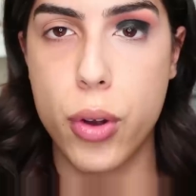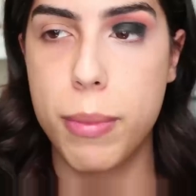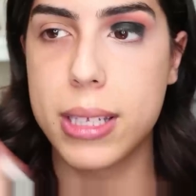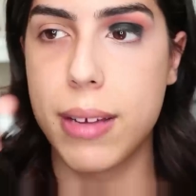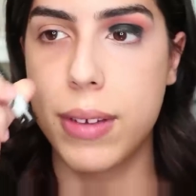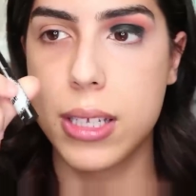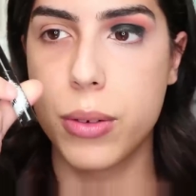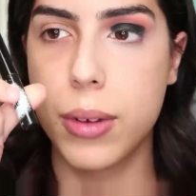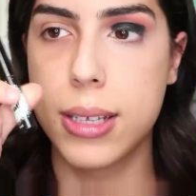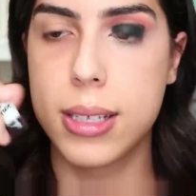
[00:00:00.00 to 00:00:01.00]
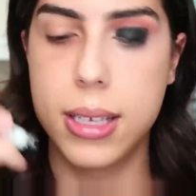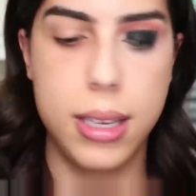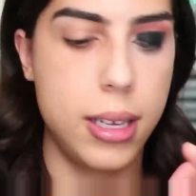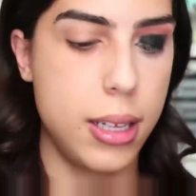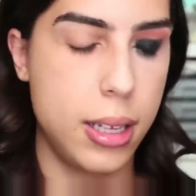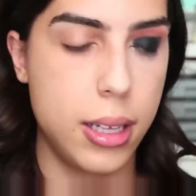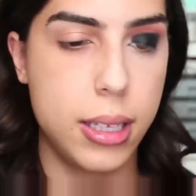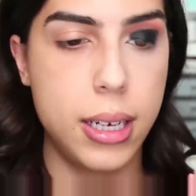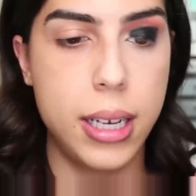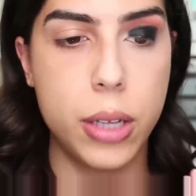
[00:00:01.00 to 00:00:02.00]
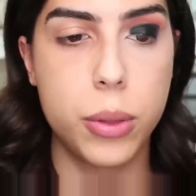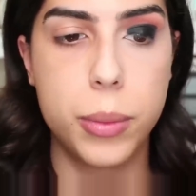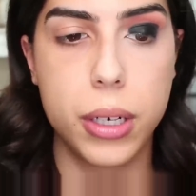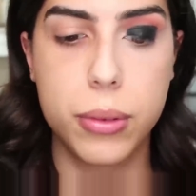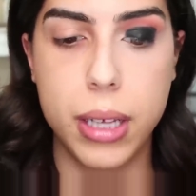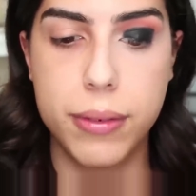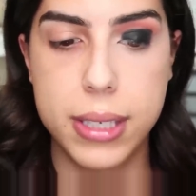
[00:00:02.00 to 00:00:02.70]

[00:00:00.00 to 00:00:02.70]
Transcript: Eu vou começar fazendo com esse delineador branco da